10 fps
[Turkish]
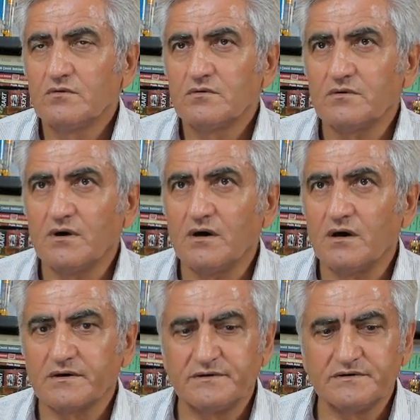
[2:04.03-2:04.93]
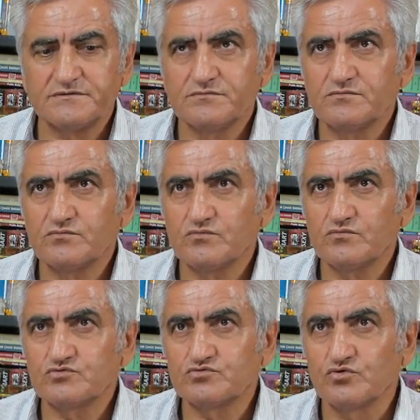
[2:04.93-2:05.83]
Ya arkadaş
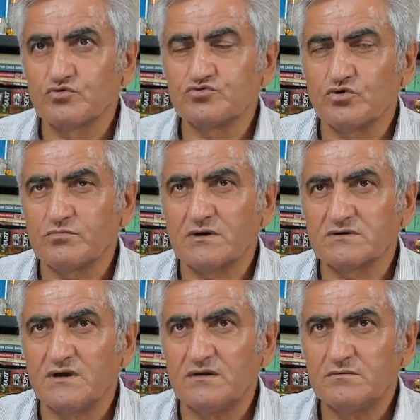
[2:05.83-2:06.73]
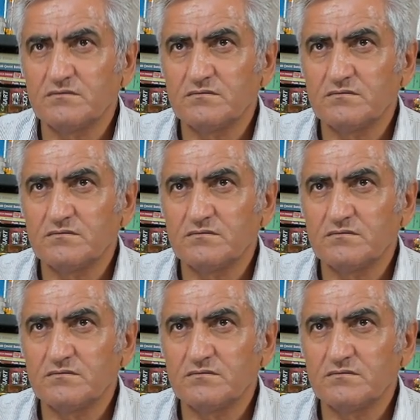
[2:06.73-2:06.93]
soru sormaktan